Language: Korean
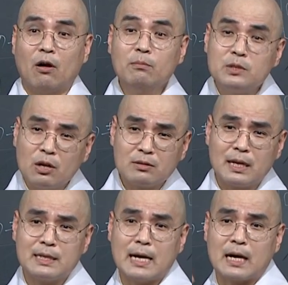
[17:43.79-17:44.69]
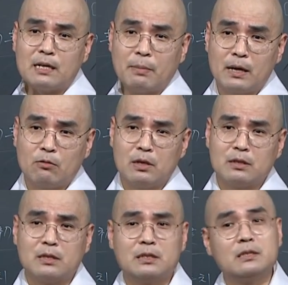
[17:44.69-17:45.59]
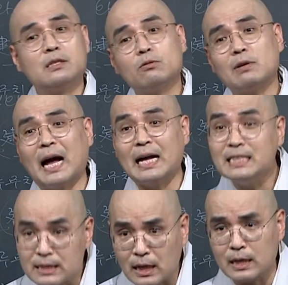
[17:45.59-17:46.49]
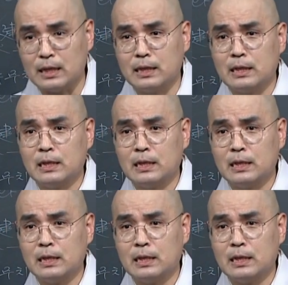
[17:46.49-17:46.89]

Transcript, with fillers: 엄청나게 약을 팔고 있는데 실제로는 아닌 살이.